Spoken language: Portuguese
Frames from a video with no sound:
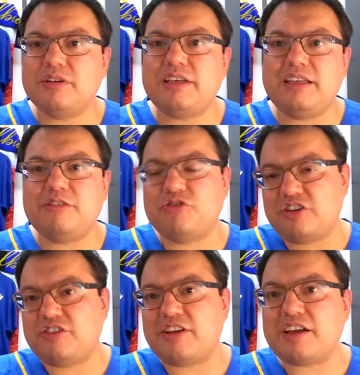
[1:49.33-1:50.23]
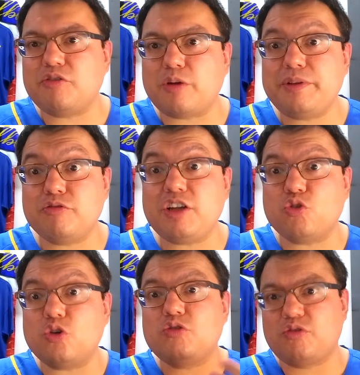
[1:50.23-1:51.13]
que é o dia de Jack Robinson, que
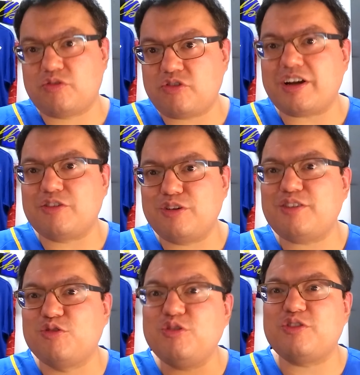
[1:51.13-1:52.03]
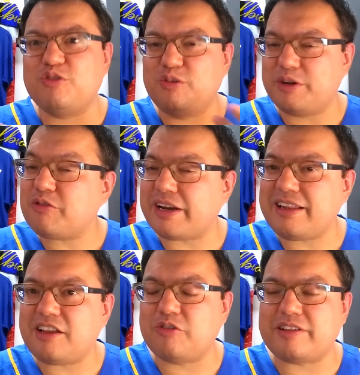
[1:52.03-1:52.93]
todos os jogadores usam o número
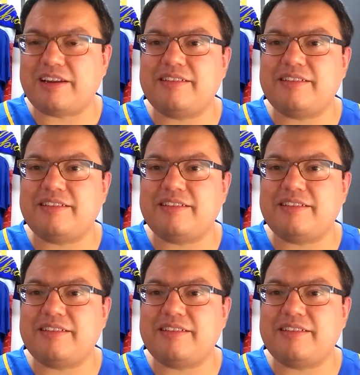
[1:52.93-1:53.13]
42, né?